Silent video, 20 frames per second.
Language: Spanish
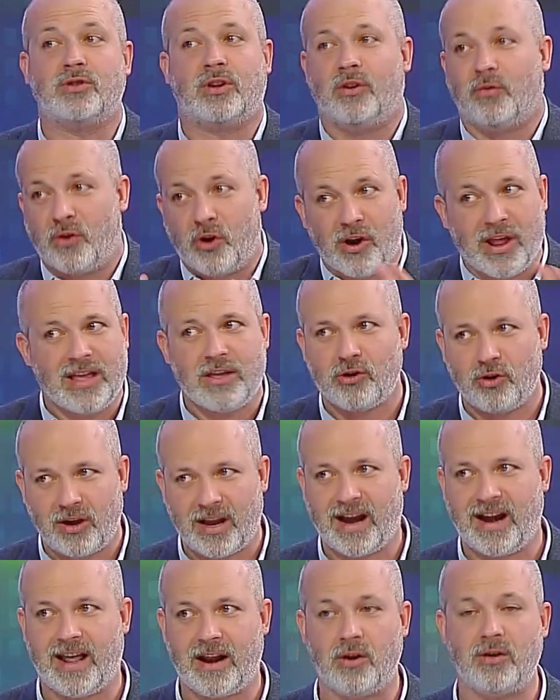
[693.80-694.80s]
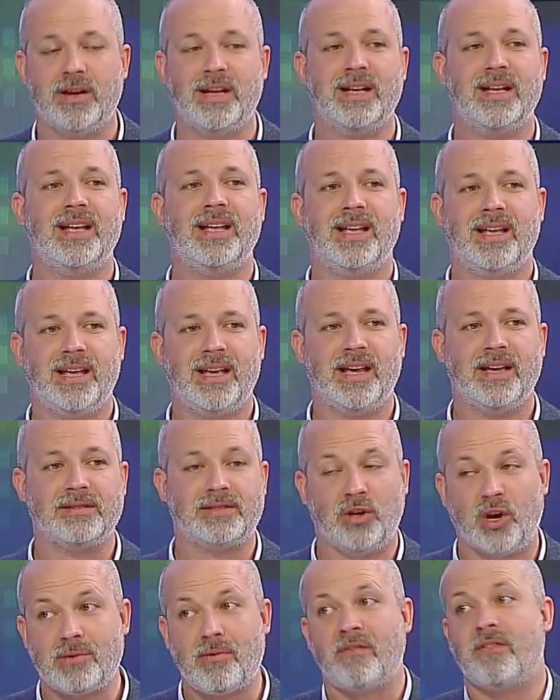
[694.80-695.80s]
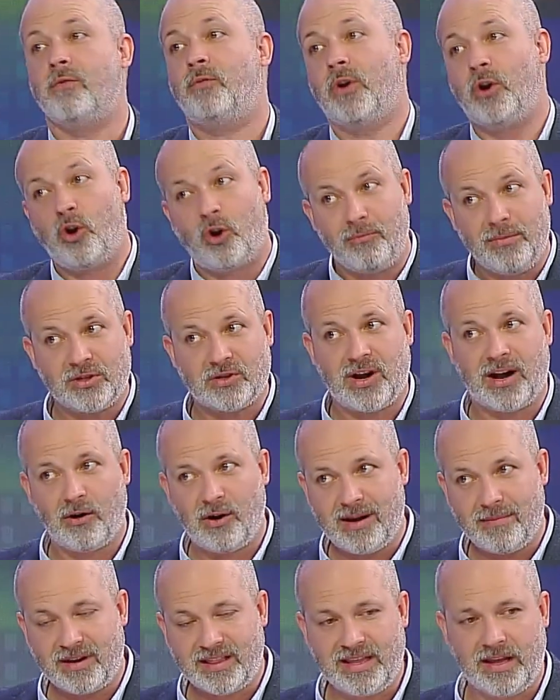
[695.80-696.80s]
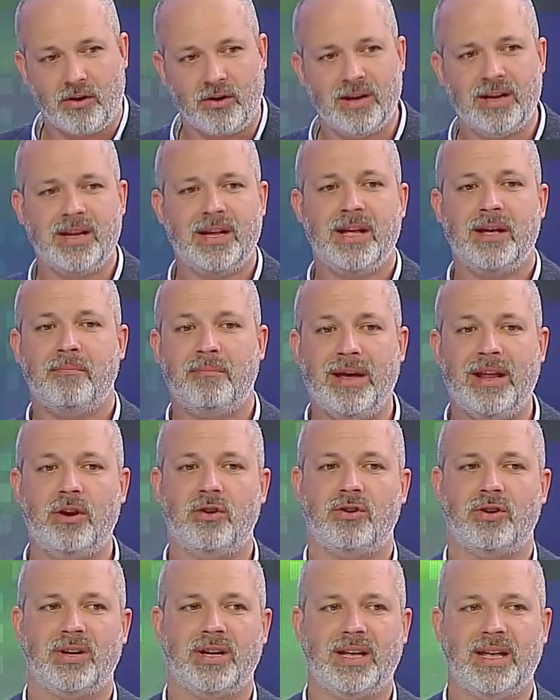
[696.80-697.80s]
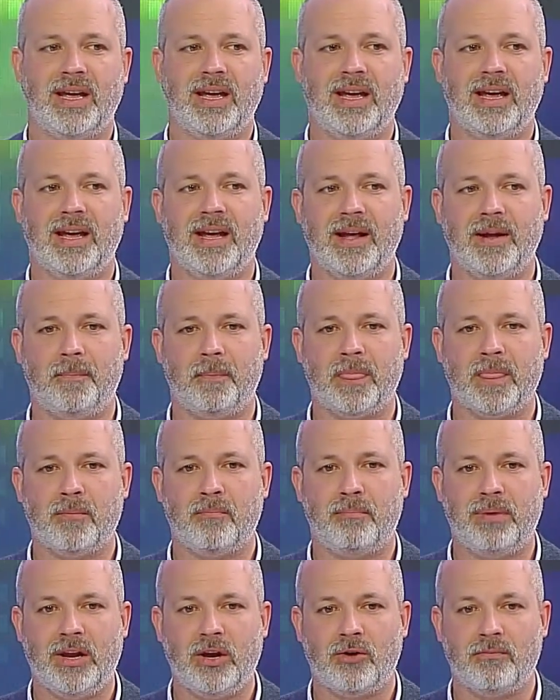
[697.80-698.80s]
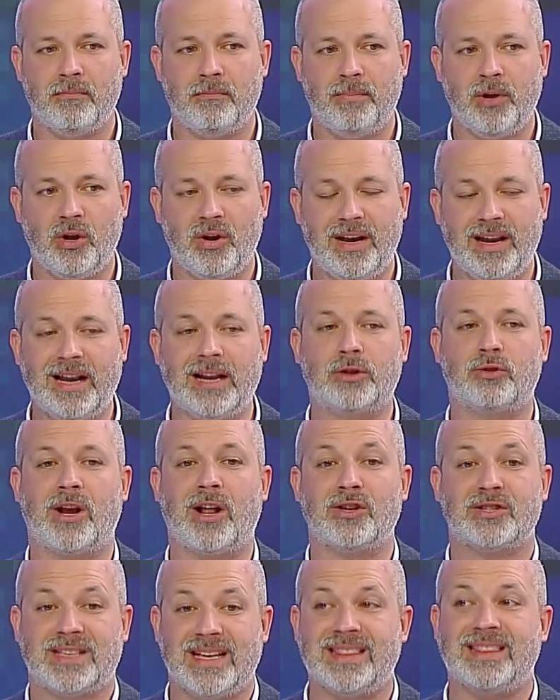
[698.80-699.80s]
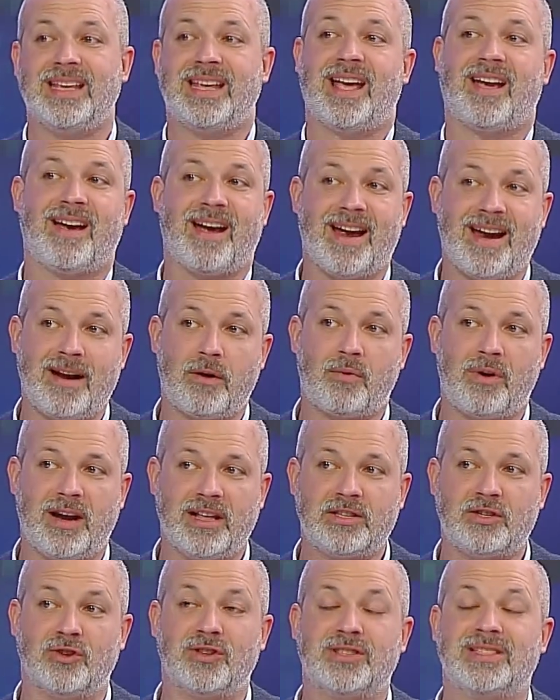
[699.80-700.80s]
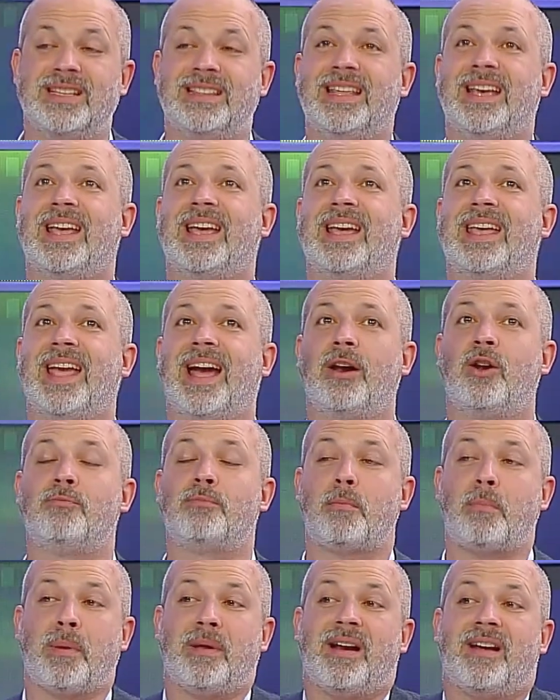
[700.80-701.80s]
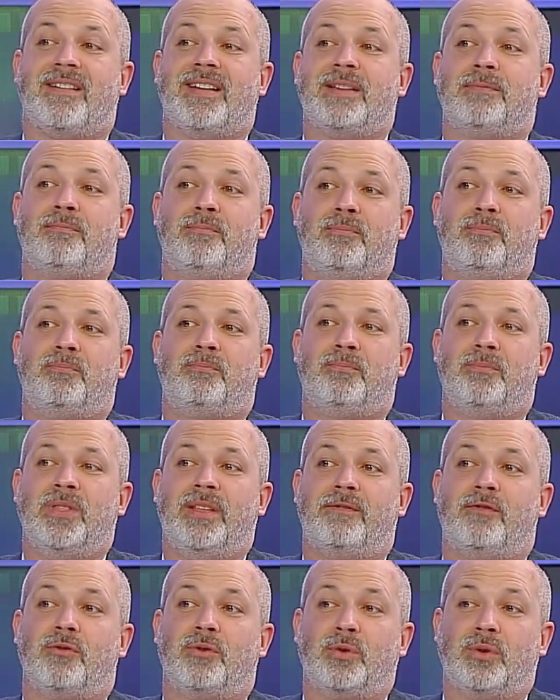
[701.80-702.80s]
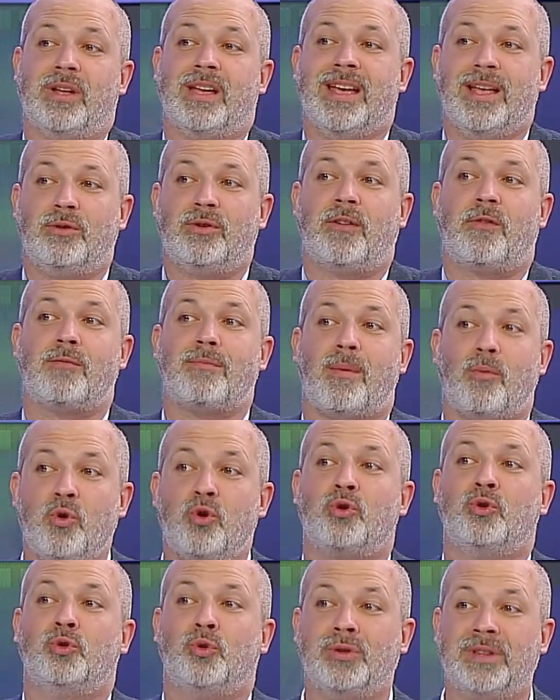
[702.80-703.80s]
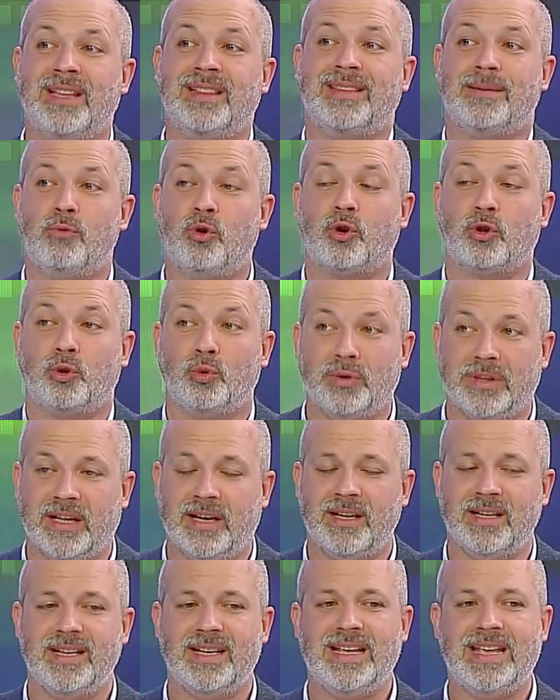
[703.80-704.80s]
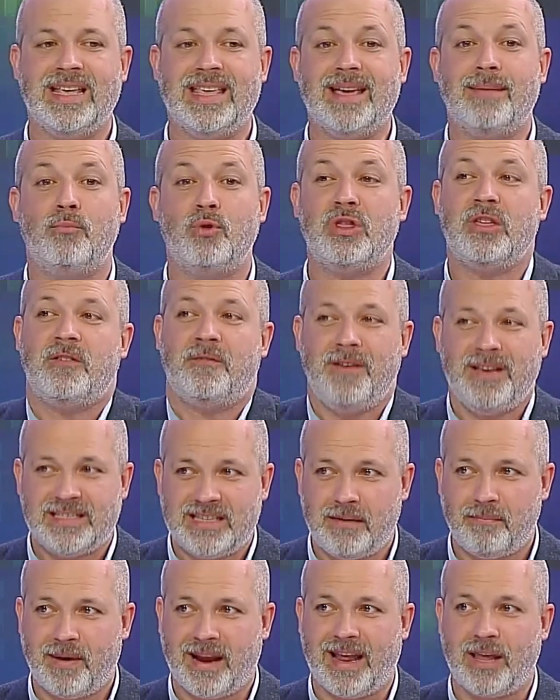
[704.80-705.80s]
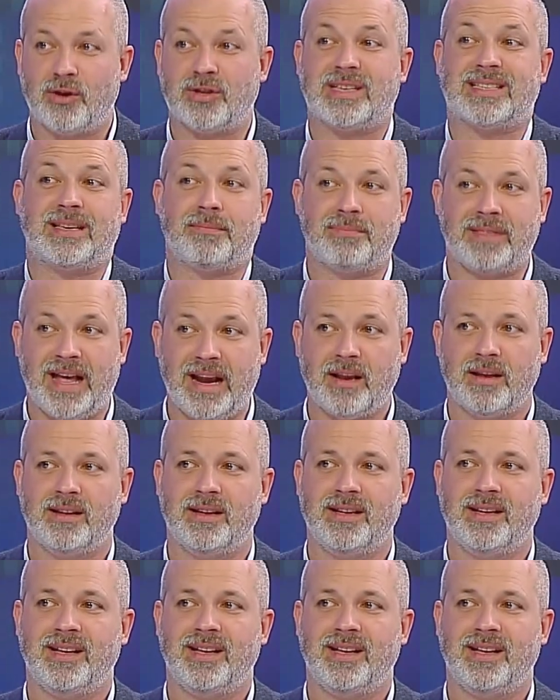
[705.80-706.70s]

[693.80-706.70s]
razón, que no fueron ellos los que ganaron, eh, sino que más bien fueron los convencionales los que perdieron. Pero, eh, el electorado siente que acá ganaron una elección, siente que, ganó por primera vez de, una forma muy contundente, muy rotunda, y es muy difícil para ellos aceptar